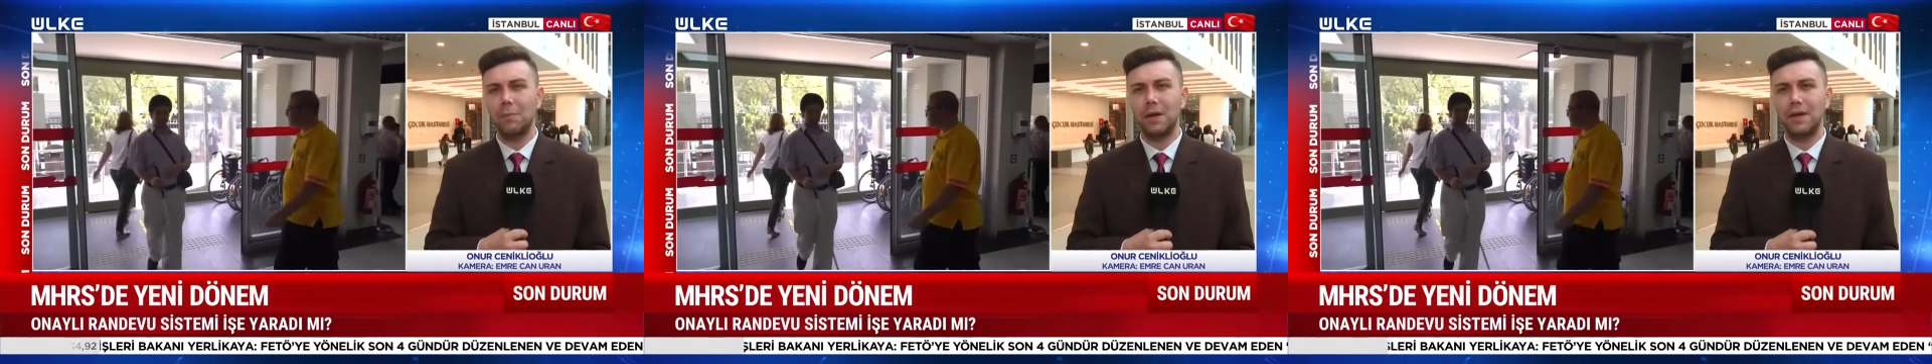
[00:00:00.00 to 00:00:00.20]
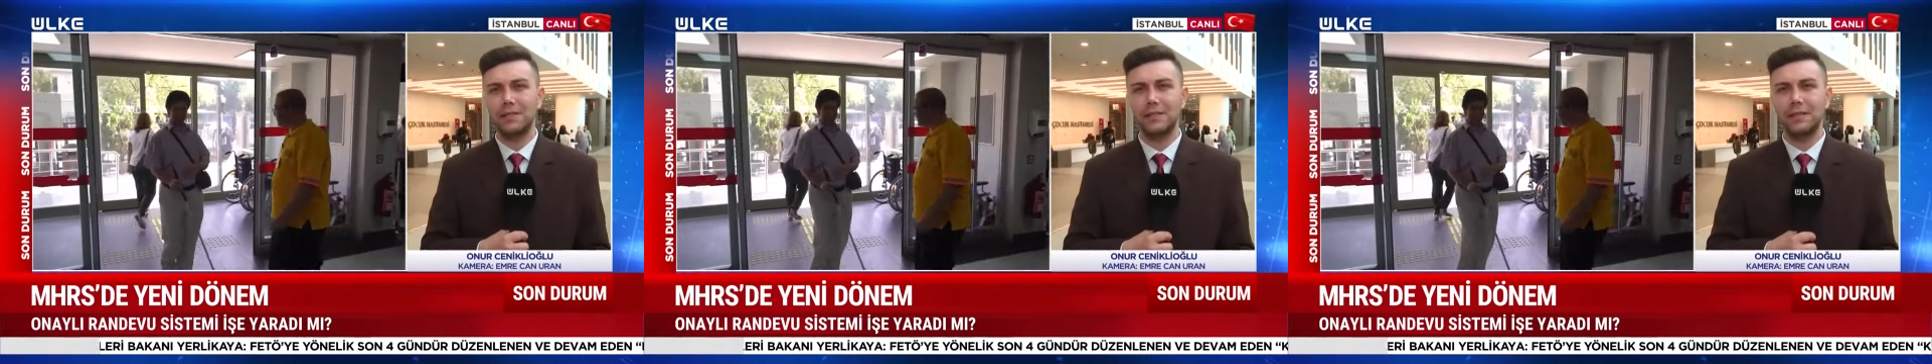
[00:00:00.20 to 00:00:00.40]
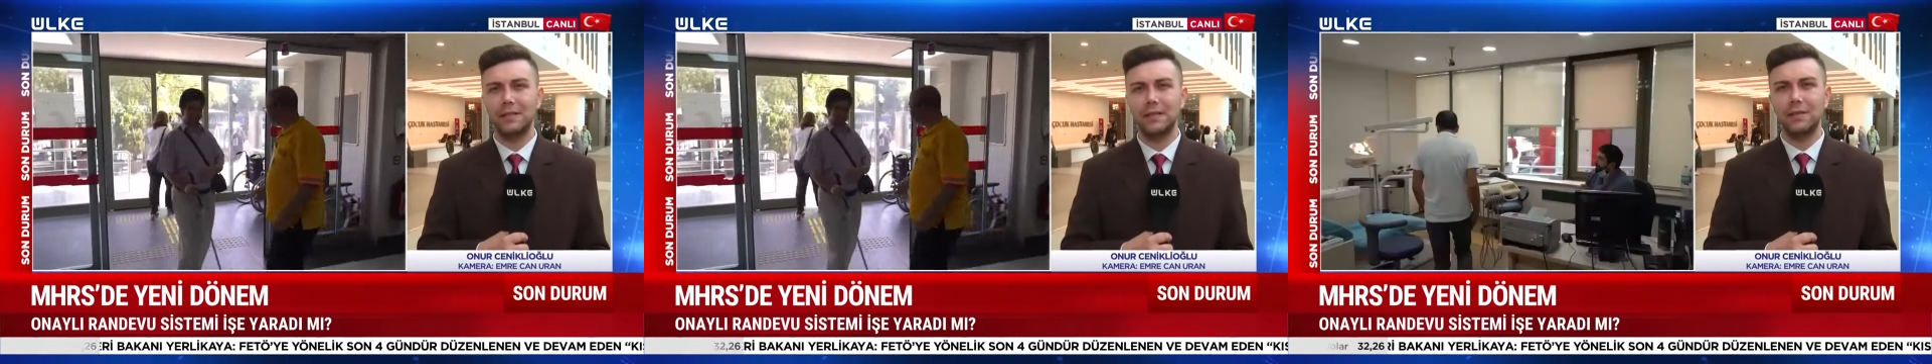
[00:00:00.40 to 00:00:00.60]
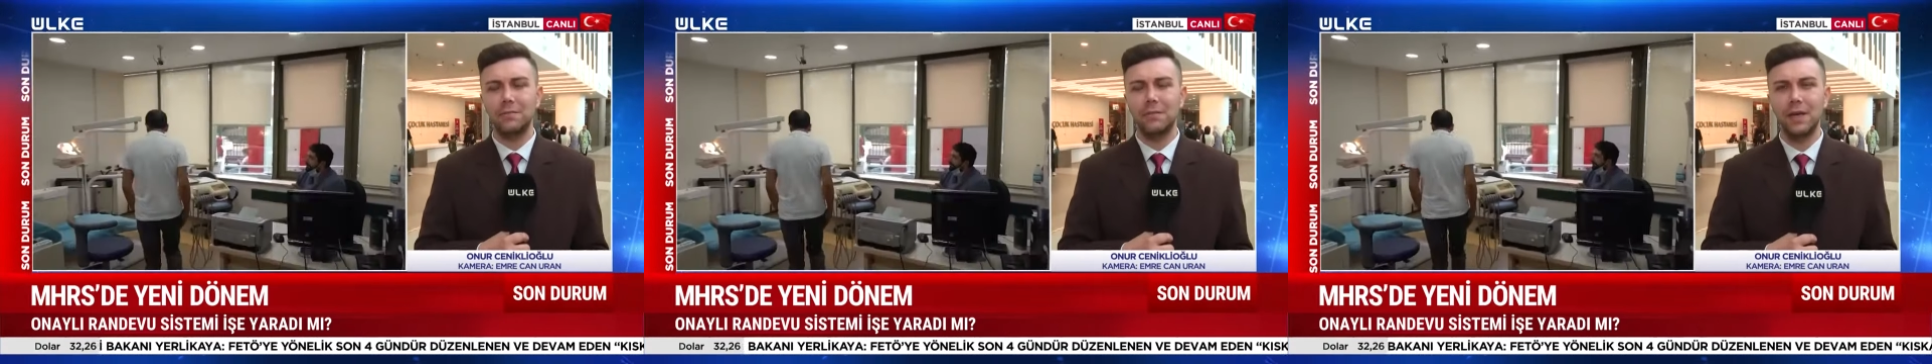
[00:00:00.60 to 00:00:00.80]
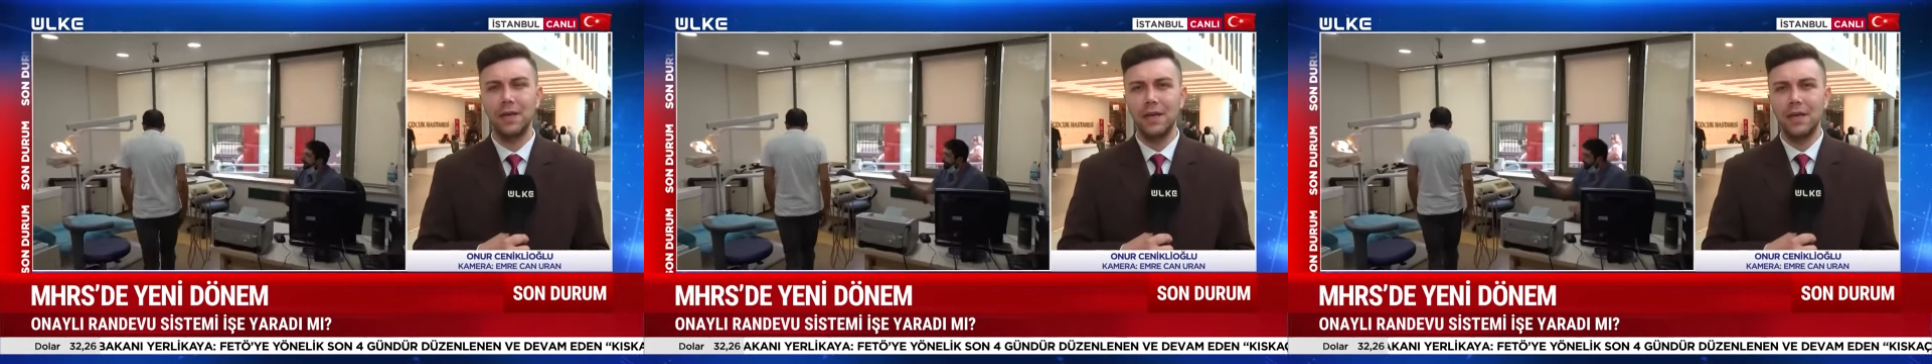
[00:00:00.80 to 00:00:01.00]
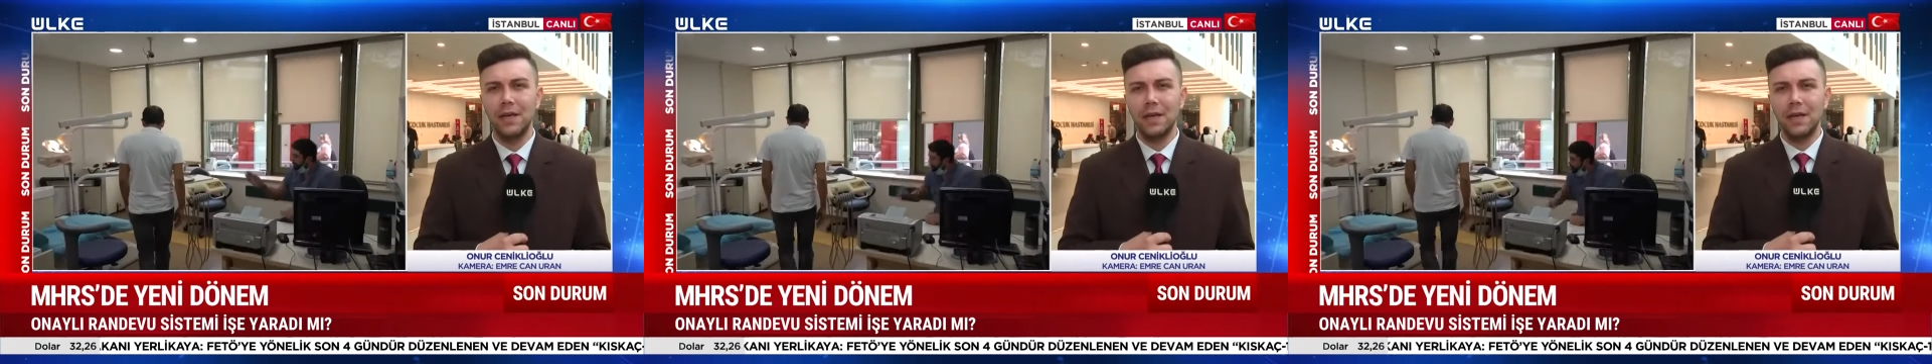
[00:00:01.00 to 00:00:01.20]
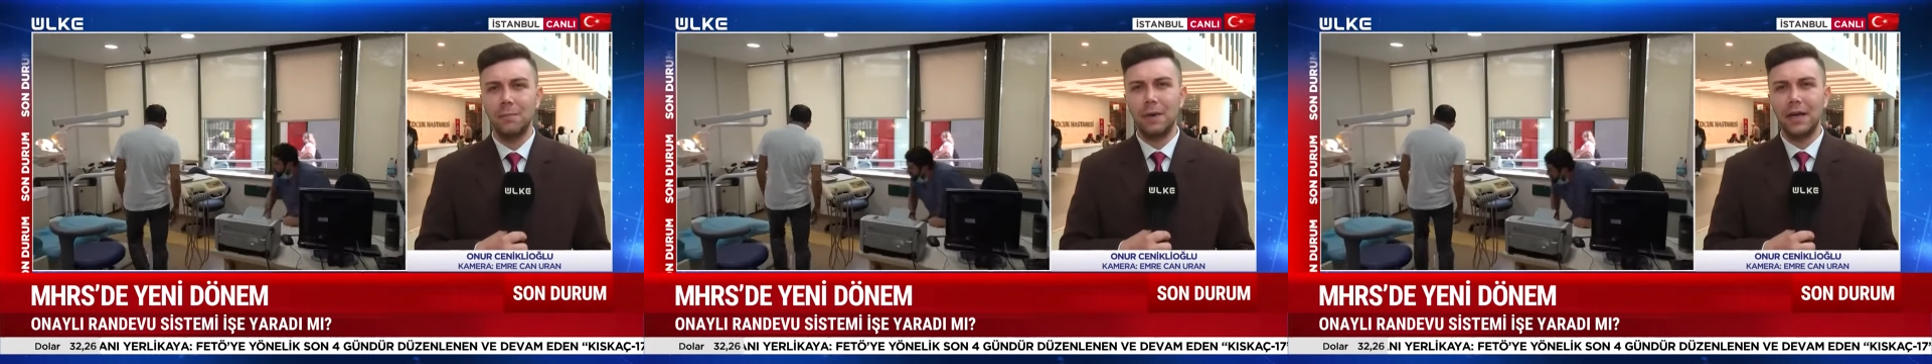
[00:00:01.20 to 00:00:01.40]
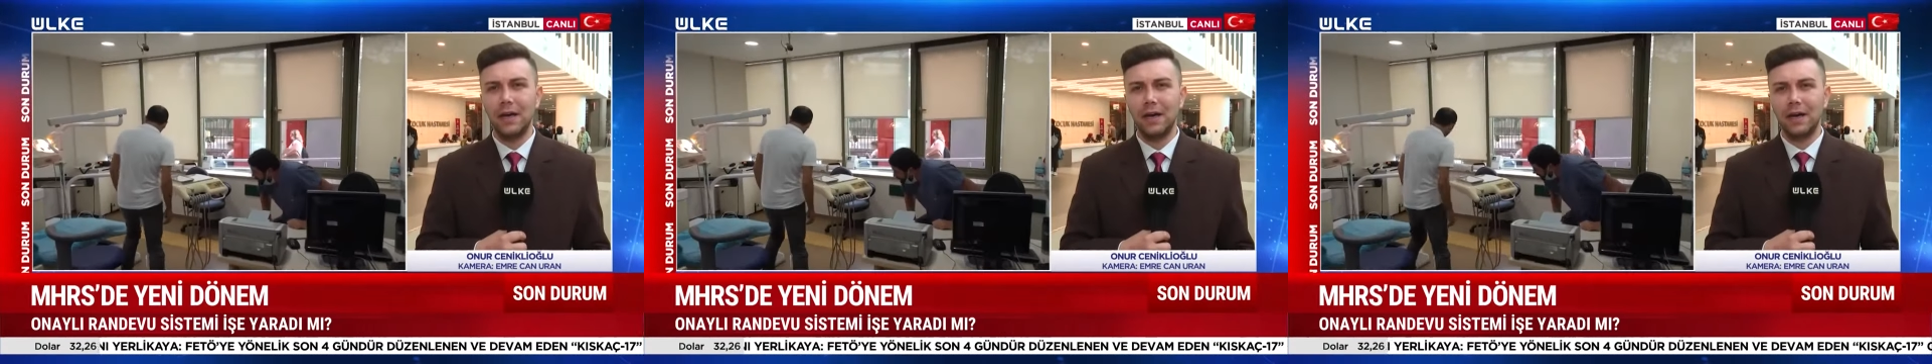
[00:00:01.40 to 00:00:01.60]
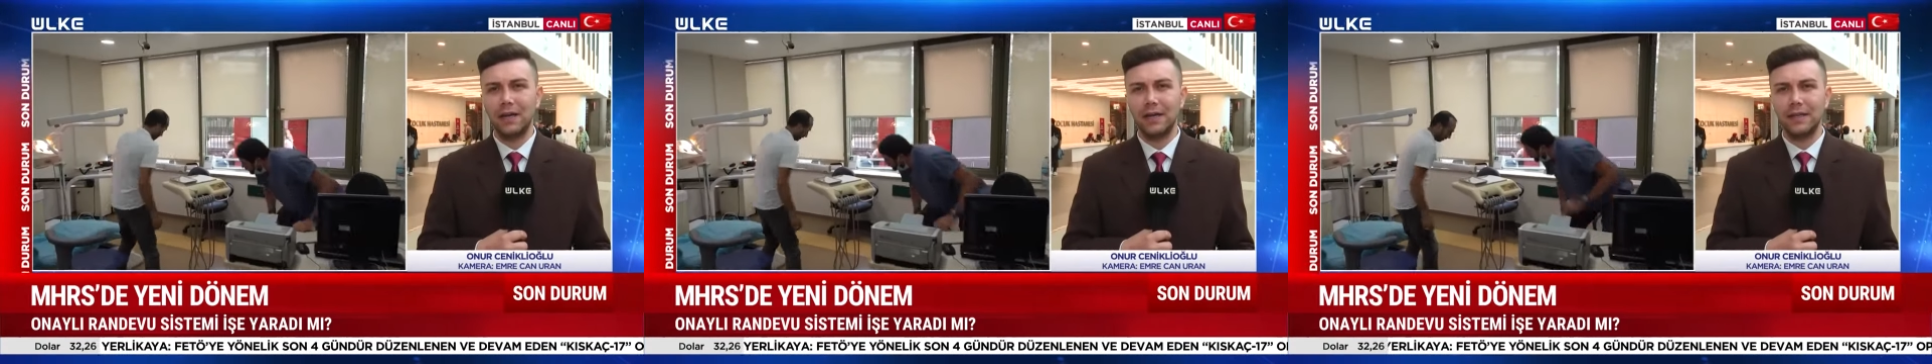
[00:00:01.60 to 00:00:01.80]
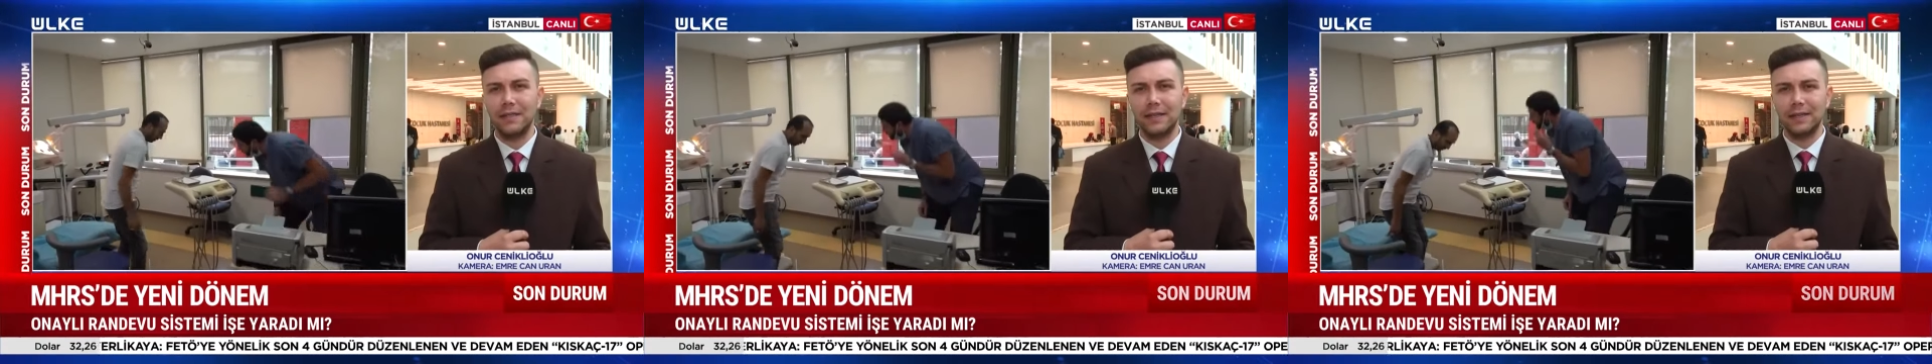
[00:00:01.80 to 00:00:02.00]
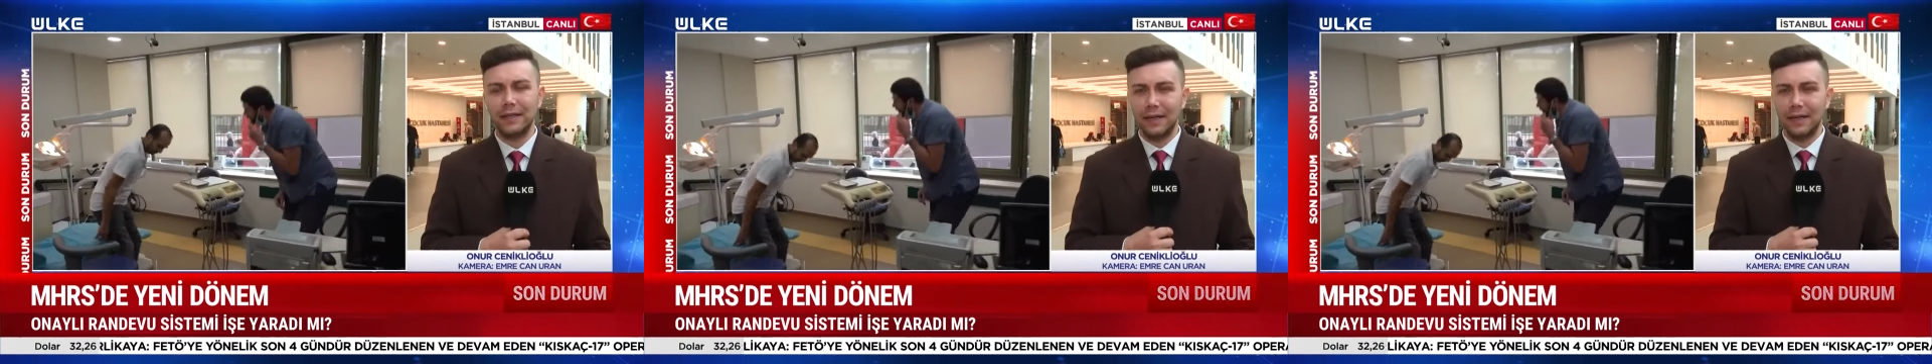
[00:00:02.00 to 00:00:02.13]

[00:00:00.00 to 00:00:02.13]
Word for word: bahsedelim. MHRS'de yani